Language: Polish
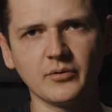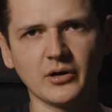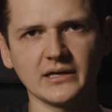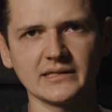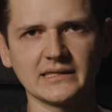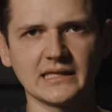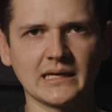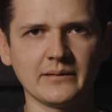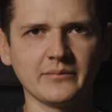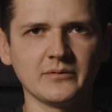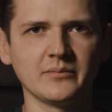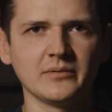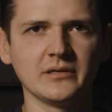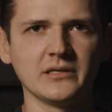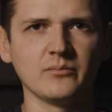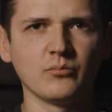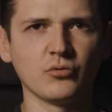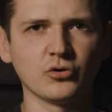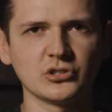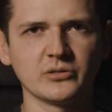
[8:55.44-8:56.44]
bohaterami
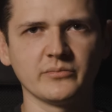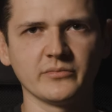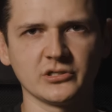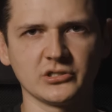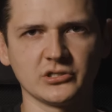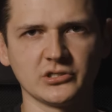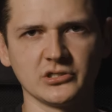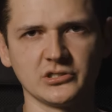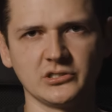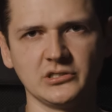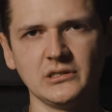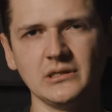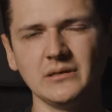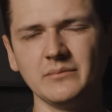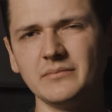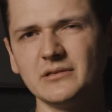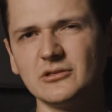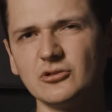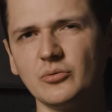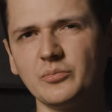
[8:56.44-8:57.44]
byli młodzi mężczyźni,
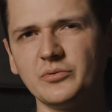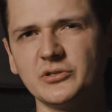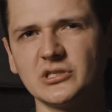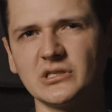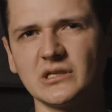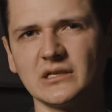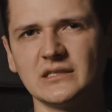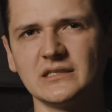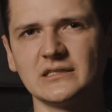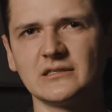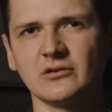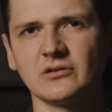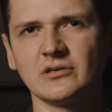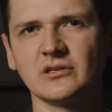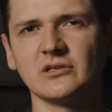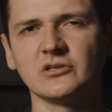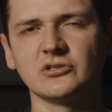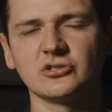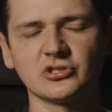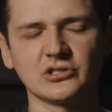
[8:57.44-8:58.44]
by skupić się na
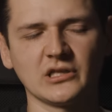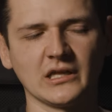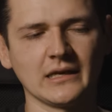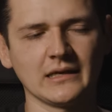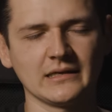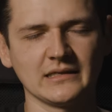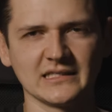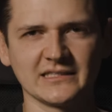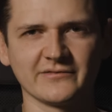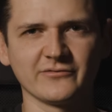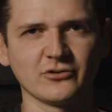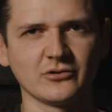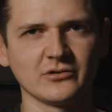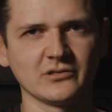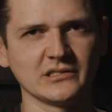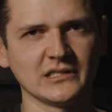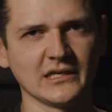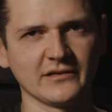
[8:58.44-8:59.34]
historii czterech niezwykłych